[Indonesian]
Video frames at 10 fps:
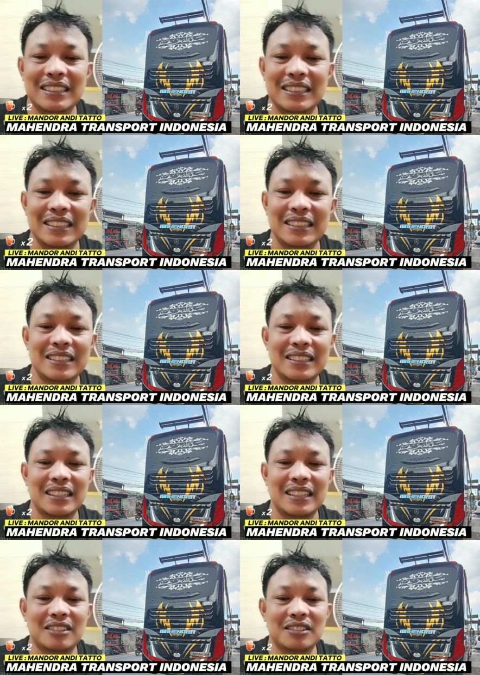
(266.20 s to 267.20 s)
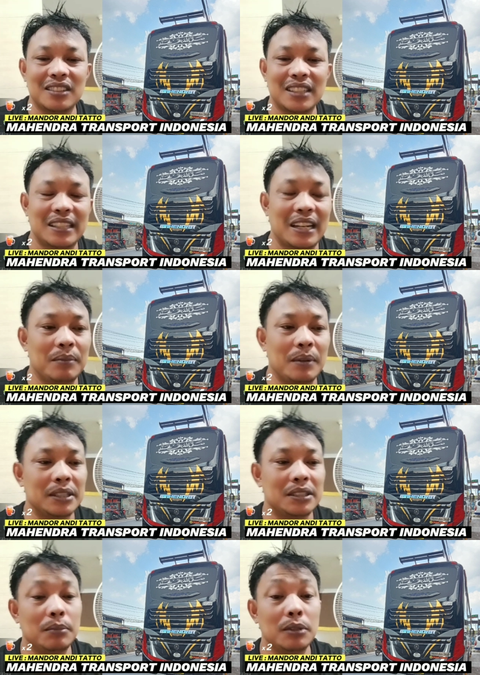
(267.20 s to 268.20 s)
ke Kudus acara apa mas? jemput Mbak
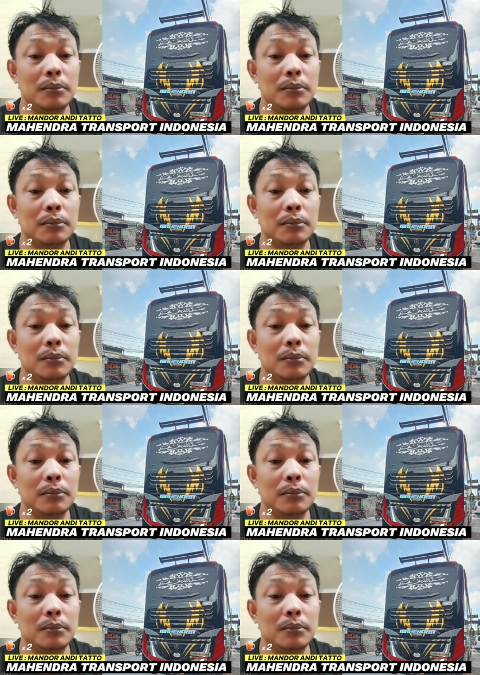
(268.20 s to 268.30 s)
Alin